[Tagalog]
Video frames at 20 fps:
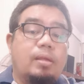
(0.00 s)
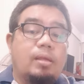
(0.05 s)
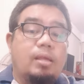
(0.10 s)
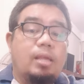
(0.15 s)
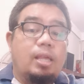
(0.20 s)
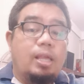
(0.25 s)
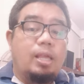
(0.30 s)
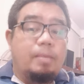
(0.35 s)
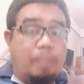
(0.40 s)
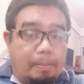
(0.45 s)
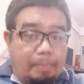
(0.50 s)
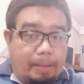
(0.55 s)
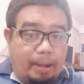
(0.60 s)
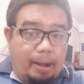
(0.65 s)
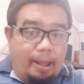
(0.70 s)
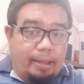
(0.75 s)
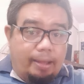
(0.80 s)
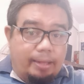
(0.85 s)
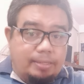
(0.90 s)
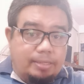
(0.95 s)

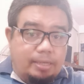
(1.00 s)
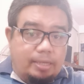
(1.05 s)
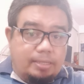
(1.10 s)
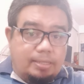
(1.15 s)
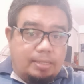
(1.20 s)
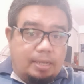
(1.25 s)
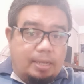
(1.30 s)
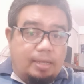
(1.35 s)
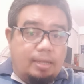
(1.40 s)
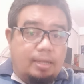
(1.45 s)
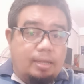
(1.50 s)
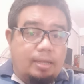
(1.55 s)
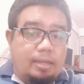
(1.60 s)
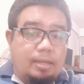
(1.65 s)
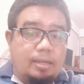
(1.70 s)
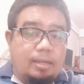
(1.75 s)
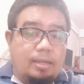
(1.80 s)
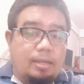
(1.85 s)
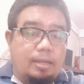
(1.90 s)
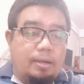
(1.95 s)
ipapalakad niya sa
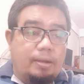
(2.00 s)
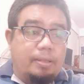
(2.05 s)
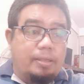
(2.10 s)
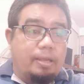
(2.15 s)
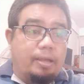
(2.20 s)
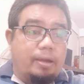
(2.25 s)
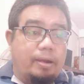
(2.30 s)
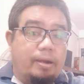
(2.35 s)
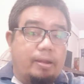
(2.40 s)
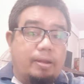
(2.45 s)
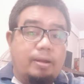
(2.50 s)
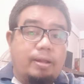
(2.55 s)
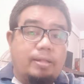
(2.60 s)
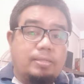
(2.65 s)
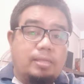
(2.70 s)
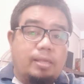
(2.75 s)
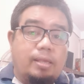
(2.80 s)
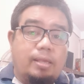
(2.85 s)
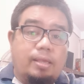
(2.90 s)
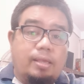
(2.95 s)
ano niya, let's
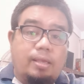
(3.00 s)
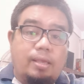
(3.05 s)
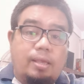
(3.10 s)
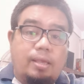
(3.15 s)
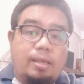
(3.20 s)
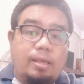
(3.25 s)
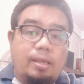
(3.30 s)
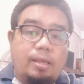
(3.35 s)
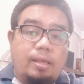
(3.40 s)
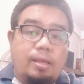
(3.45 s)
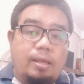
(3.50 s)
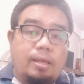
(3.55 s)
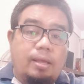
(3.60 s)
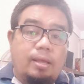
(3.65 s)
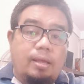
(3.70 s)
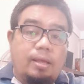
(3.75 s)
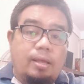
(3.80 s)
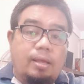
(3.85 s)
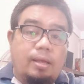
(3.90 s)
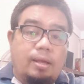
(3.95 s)
say
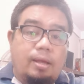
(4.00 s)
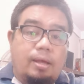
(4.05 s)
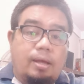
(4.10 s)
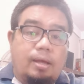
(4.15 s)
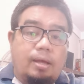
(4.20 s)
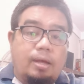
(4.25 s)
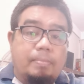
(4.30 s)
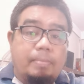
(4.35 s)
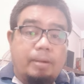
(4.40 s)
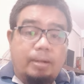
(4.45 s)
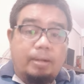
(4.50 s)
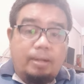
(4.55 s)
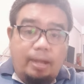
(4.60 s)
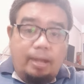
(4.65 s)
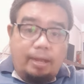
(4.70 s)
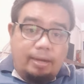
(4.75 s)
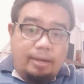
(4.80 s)
uh, kamag-anak